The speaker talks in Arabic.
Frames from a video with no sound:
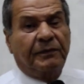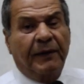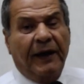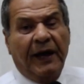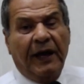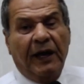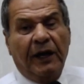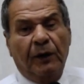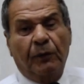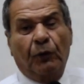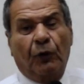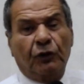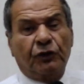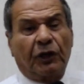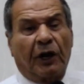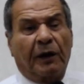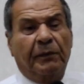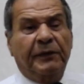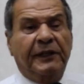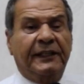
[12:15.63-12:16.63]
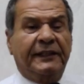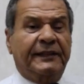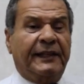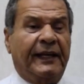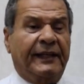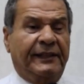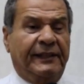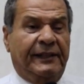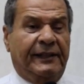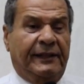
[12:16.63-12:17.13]
بقى المحترمين
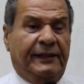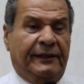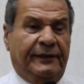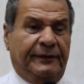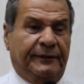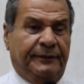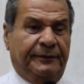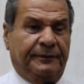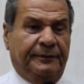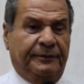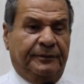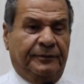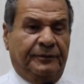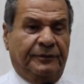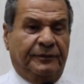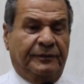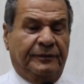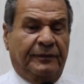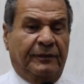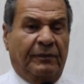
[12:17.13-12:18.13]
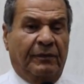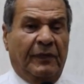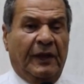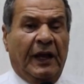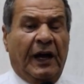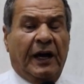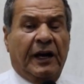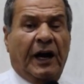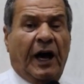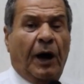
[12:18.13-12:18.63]
التانيين
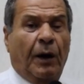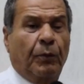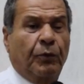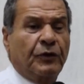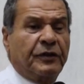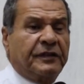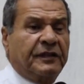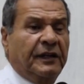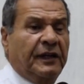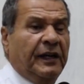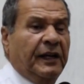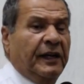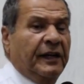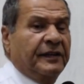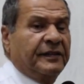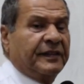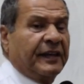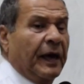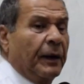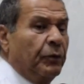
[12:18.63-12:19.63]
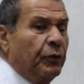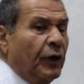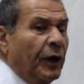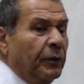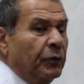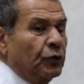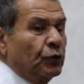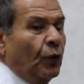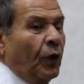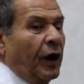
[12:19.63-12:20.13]
انا هبص للسكابلا من